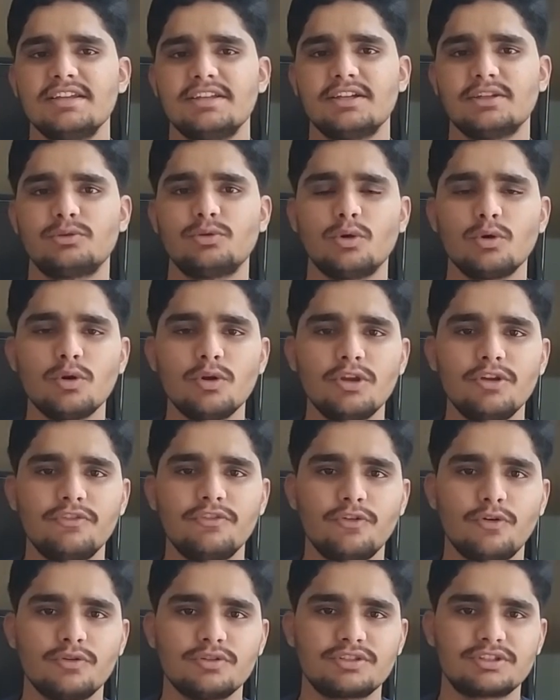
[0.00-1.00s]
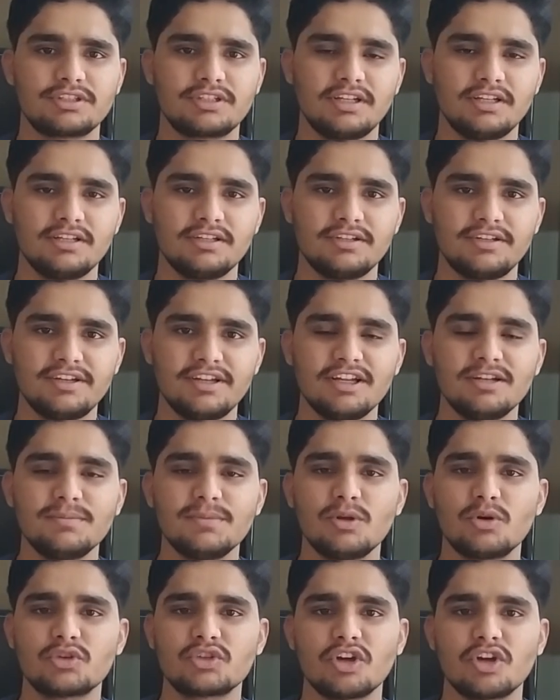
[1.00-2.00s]
ये दोनों ही फ़ोन्स कल
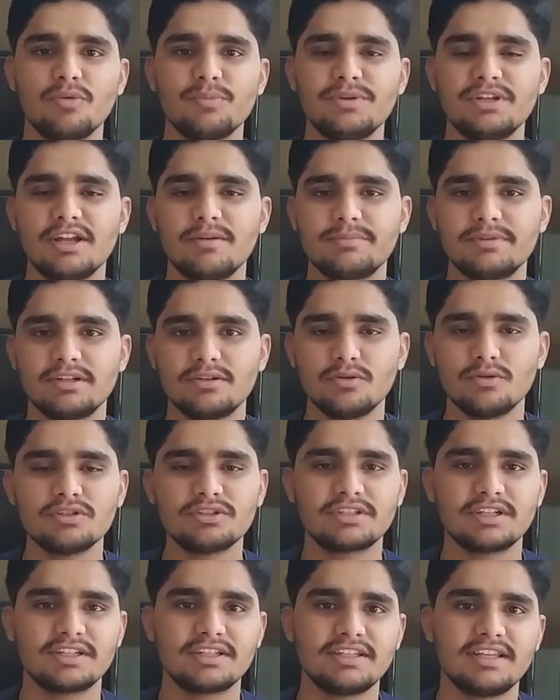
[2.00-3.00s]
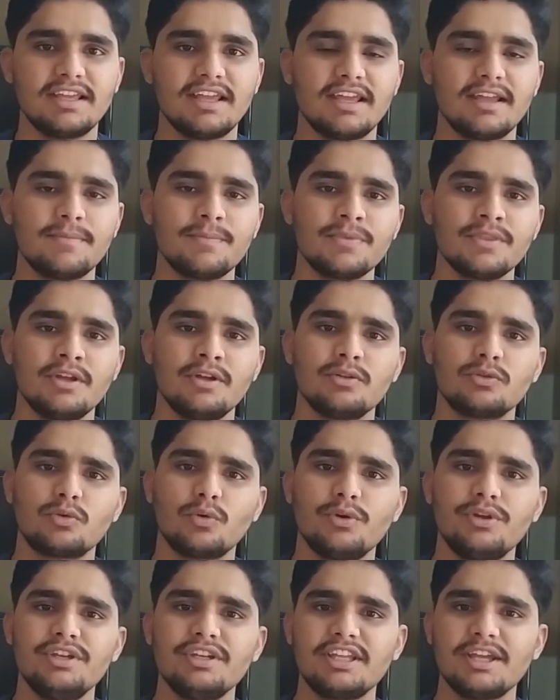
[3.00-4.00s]
Realme और Xiaomi ने अपने लॉन्च कर दिए हैं
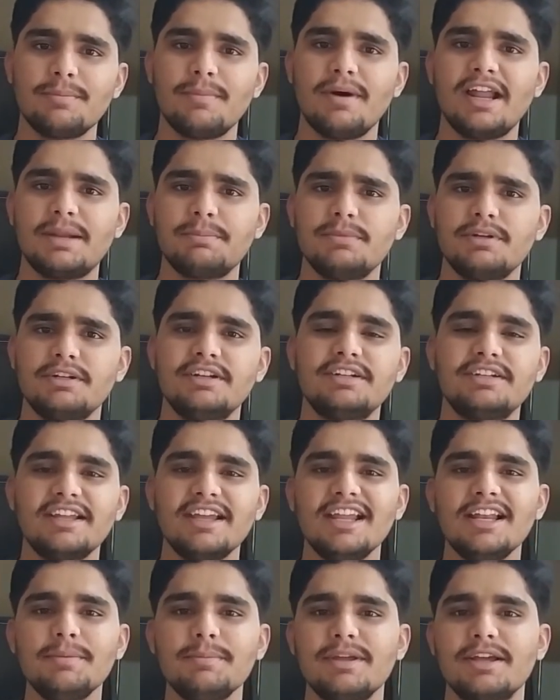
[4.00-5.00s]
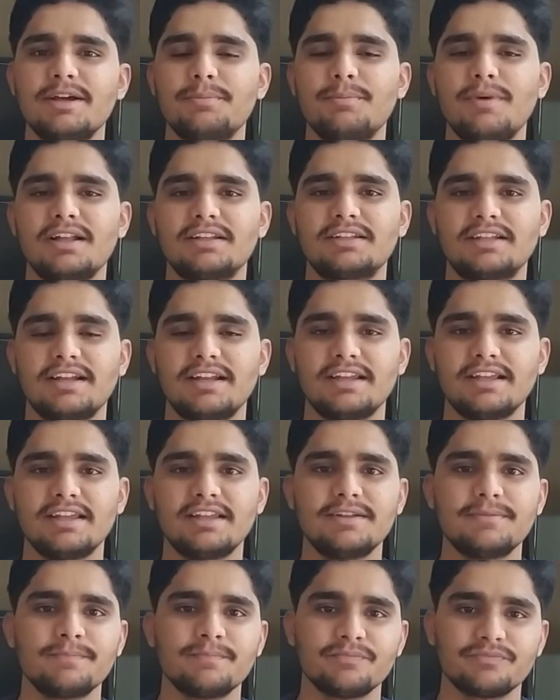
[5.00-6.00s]
तो इनके बारे में डिटेल में हम बात
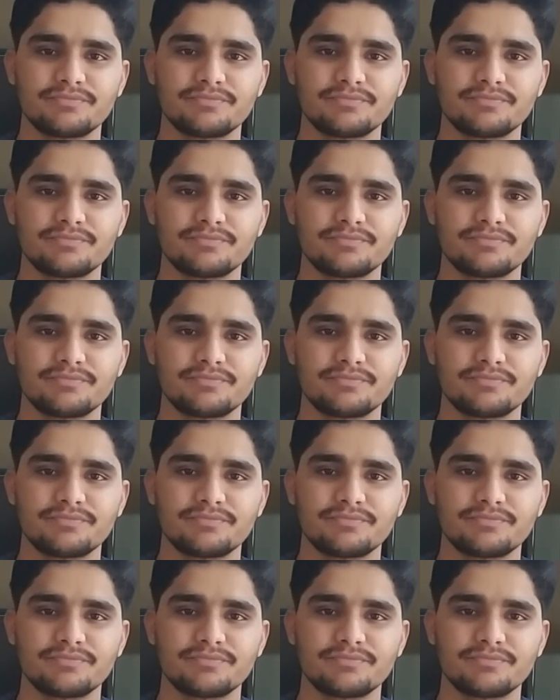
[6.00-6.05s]
करेंगे